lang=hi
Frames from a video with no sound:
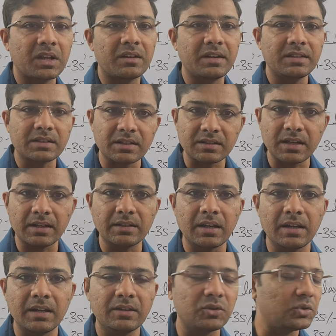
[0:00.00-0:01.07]
रिस्क ज़्यादा
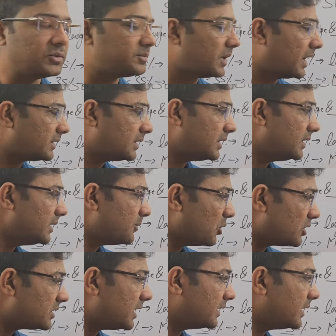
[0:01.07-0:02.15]
है तो ऐसा नहीं है
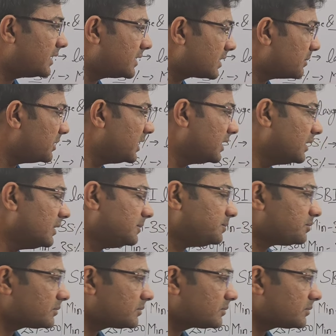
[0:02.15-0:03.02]
बहुत ज़्यादा रिस्क भी नहीं है